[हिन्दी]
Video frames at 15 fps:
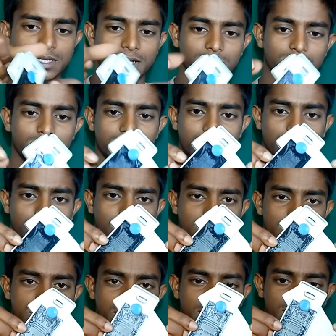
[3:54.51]
ठीक है तो
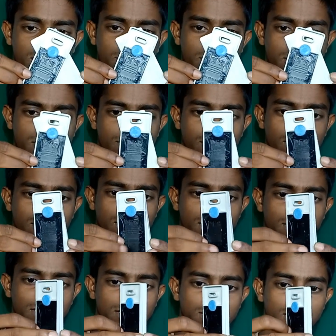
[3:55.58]
इसको इस तरीके से फिर से बंद
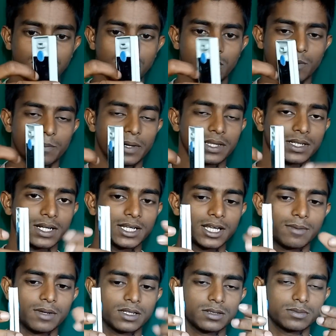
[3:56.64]
कर देते हैं और बंद
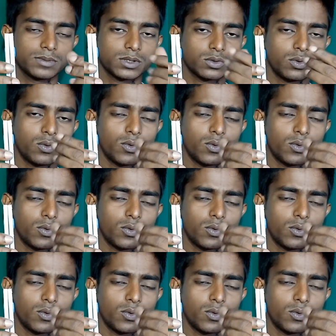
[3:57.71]
करने के बाद इसमें